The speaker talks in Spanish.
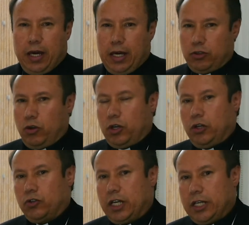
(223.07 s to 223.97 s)
Eso es lo
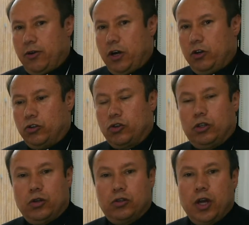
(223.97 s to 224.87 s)
que nos ha llevado a
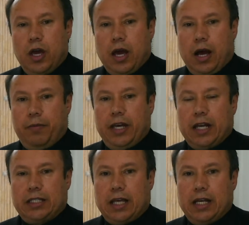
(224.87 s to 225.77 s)
nosotros a
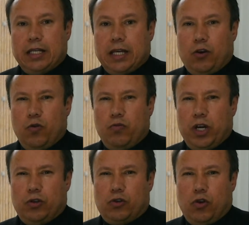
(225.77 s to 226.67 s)
mirar esta alianza con
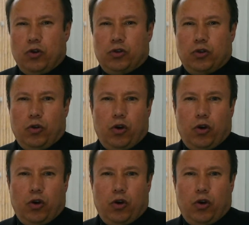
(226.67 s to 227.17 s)
buenos ojos.